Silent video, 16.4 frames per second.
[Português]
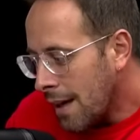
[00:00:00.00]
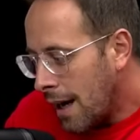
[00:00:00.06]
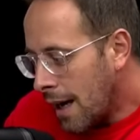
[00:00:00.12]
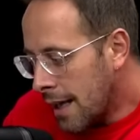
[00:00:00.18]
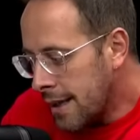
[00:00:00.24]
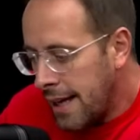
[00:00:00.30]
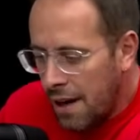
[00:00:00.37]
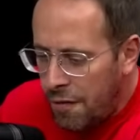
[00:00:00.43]

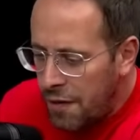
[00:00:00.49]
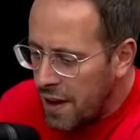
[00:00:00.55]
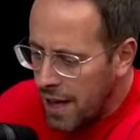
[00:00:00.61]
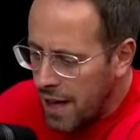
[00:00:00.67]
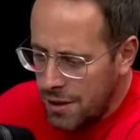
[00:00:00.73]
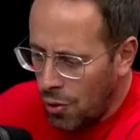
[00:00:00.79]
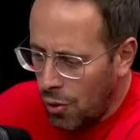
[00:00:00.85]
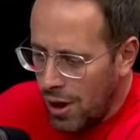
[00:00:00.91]
Andei,
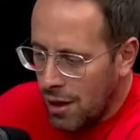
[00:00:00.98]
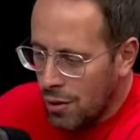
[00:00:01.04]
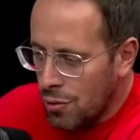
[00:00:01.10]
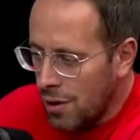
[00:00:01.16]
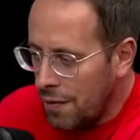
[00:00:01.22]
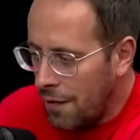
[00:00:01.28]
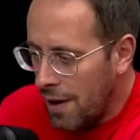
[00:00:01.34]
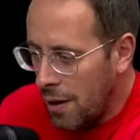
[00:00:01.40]
fiquei de
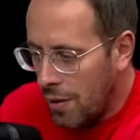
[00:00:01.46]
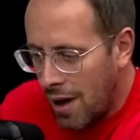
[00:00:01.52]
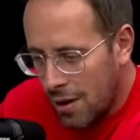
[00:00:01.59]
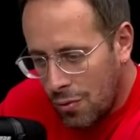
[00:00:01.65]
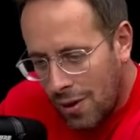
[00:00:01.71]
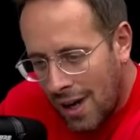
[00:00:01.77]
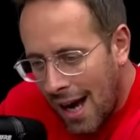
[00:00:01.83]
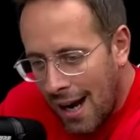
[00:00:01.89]
roladura, falei, o carro
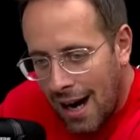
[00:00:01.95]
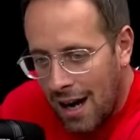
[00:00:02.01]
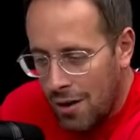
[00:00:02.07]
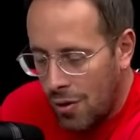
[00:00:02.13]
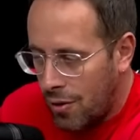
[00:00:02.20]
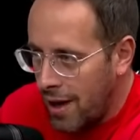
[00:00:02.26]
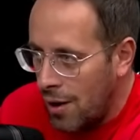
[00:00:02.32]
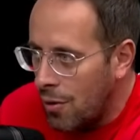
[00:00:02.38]
é do
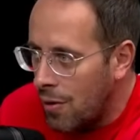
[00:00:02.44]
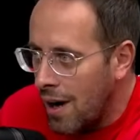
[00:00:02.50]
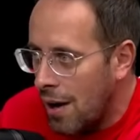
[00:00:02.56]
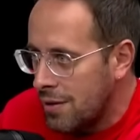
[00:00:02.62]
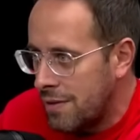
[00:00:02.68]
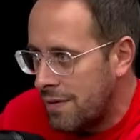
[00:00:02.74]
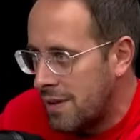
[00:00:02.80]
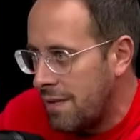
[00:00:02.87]
caralho, eu quero o
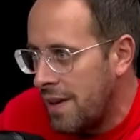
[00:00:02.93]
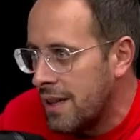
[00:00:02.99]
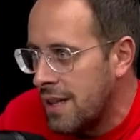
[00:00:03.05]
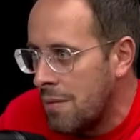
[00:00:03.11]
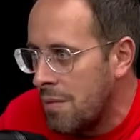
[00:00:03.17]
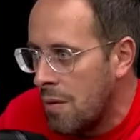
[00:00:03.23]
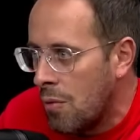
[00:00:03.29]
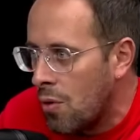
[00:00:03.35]
carro. Se você
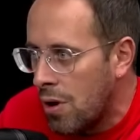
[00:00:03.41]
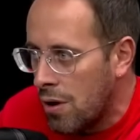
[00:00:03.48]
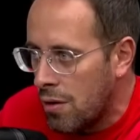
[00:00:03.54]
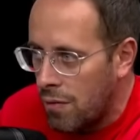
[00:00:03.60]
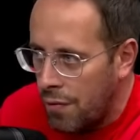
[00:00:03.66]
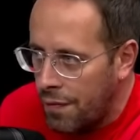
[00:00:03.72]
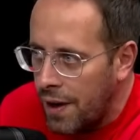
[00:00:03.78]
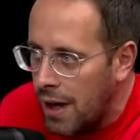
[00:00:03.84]
vender mesmo gordo,
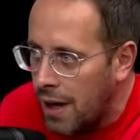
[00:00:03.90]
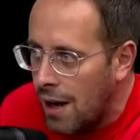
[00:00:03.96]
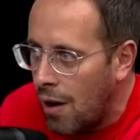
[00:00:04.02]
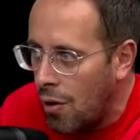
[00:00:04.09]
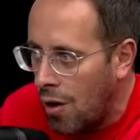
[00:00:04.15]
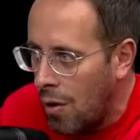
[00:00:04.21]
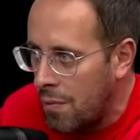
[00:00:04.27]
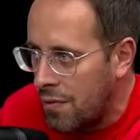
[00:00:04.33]
eu vou
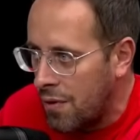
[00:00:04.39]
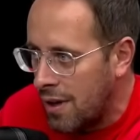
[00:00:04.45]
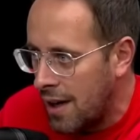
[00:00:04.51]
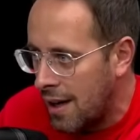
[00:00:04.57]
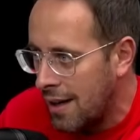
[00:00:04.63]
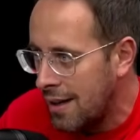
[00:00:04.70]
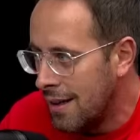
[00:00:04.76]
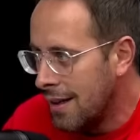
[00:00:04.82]
ficar, óbvio,
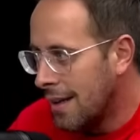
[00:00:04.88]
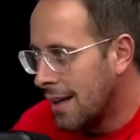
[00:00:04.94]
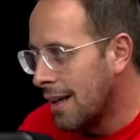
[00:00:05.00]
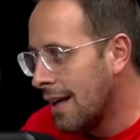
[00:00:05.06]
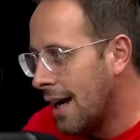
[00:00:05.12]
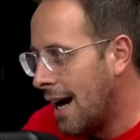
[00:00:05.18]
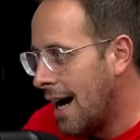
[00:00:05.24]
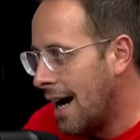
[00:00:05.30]
cara.
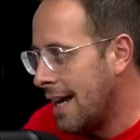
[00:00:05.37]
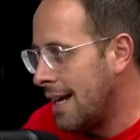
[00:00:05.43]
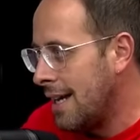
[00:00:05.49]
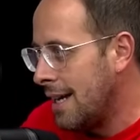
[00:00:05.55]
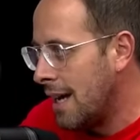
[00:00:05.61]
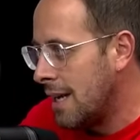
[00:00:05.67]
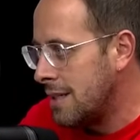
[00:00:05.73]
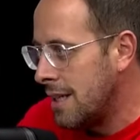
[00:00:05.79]

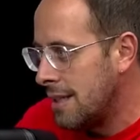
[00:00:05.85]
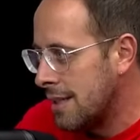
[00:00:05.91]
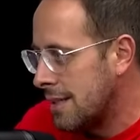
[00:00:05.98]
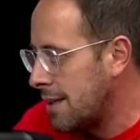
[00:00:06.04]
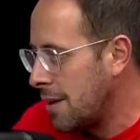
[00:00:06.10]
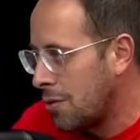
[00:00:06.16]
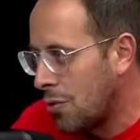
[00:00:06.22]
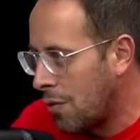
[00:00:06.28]
Aí a gente
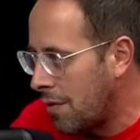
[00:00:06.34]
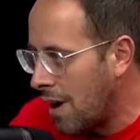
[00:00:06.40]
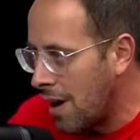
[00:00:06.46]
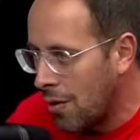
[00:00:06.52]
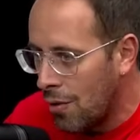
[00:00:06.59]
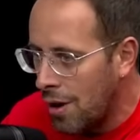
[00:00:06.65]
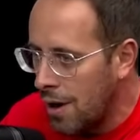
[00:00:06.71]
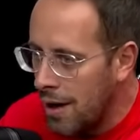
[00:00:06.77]
acertou o
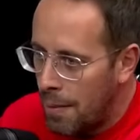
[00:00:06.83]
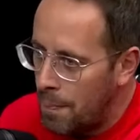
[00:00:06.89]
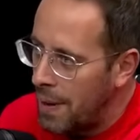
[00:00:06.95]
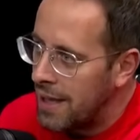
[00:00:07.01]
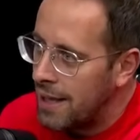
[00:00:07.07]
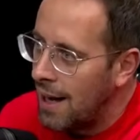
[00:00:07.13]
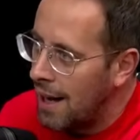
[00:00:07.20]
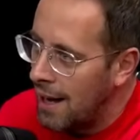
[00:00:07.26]
valor na
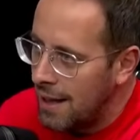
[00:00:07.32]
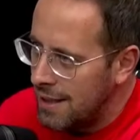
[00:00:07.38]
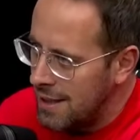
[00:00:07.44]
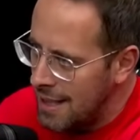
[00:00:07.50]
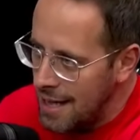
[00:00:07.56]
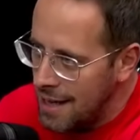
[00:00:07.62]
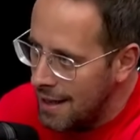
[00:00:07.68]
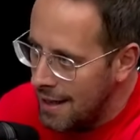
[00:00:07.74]

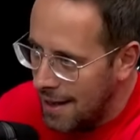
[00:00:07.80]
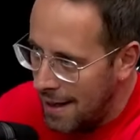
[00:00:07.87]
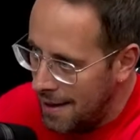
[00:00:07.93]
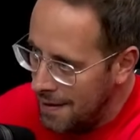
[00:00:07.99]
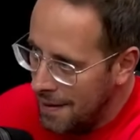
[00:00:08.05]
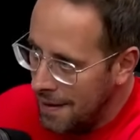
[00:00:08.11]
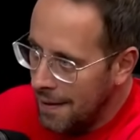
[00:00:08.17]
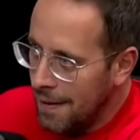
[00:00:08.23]
pedaladinha,
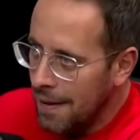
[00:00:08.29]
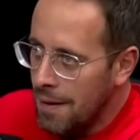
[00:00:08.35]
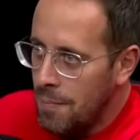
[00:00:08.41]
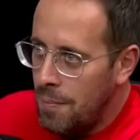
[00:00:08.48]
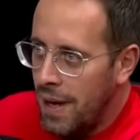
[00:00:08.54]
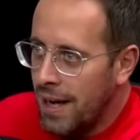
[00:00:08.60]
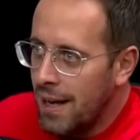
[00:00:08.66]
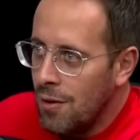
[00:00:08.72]
cara.
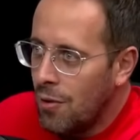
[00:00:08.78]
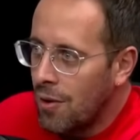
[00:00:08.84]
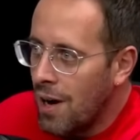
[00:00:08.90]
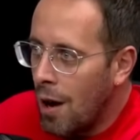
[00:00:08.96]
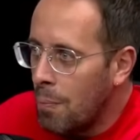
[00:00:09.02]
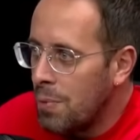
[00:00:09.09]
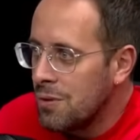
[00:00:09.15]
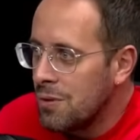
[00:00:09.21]
Peguei o
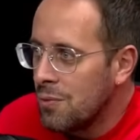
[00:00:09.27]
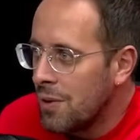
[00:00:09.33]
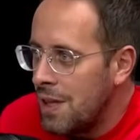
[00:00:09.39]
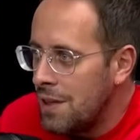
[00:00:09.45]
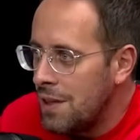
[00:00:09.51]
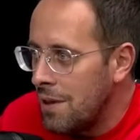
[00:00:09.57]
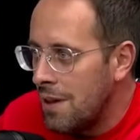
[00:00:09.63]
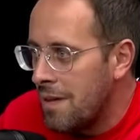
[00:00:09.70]
carro, pus no
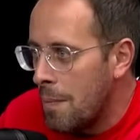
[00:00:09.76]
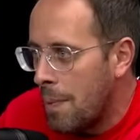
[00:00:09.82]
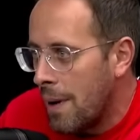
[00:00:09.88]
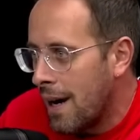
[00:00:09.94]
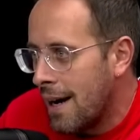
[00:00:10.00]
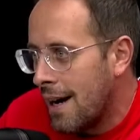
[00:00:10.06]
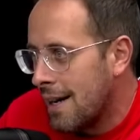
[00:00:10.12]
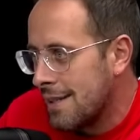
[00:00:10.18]
guincho e levei
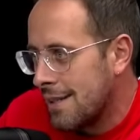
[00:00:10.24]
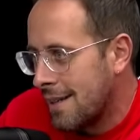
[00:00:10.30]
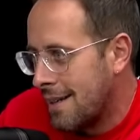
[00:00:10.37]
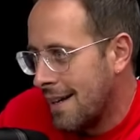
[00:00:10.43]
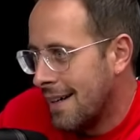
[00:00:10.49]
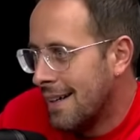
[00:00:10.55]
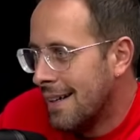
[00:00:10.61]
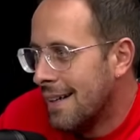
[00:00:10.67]
para casa,
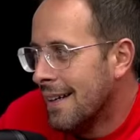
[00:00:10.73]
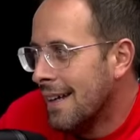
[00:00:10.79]
cara.